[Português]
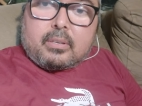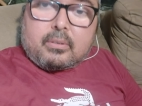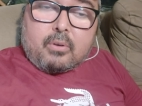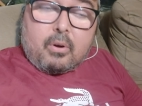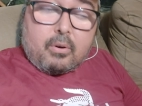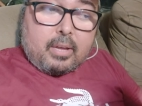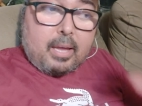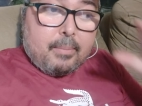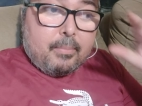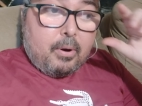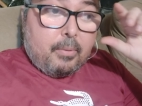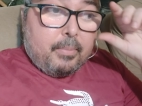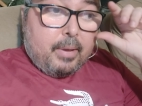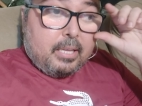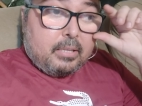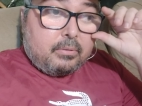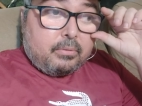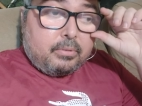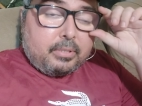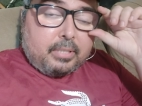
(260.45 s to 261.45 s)
Qualquer
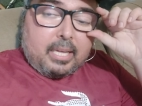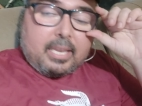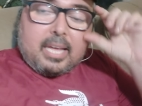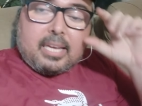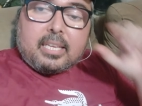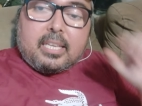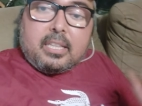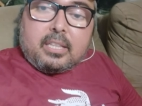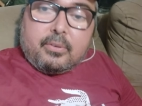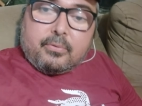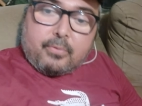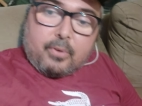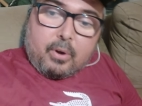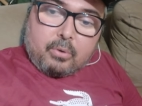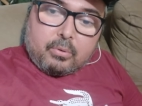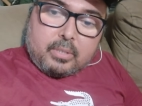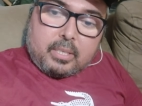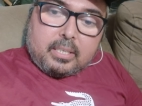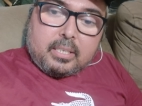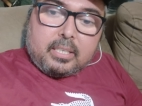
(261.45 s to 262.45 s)
momento estarei aqui de
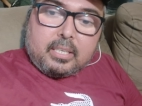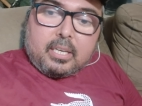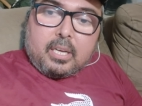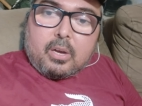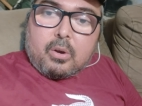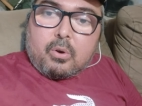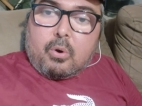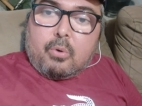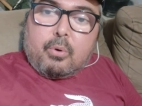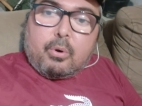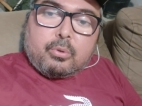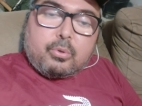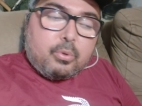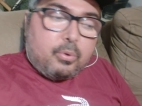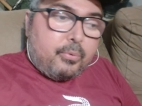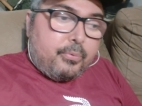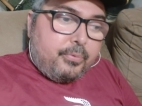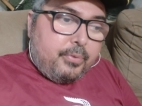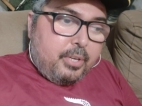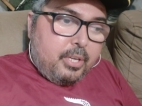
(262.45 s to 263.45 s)
volta com
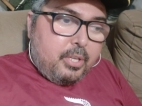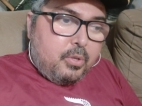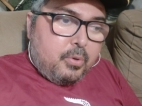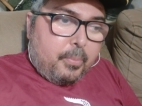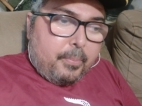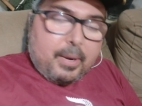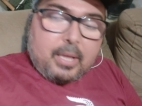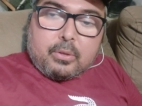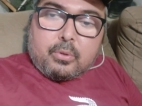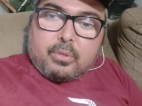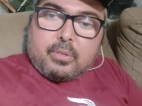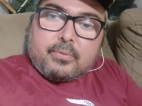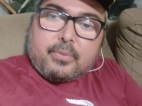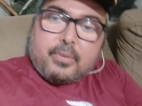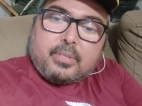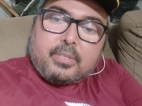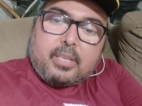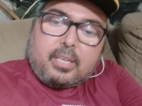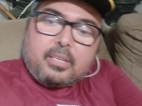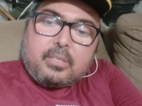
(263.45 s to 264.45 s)
outro vídeo para todos
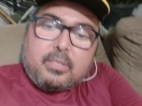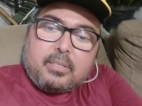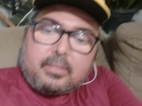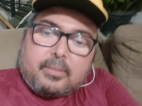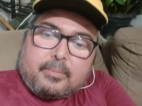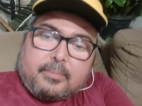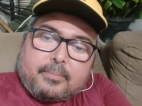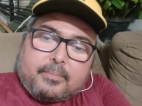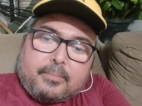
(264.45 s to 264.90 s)
vocês.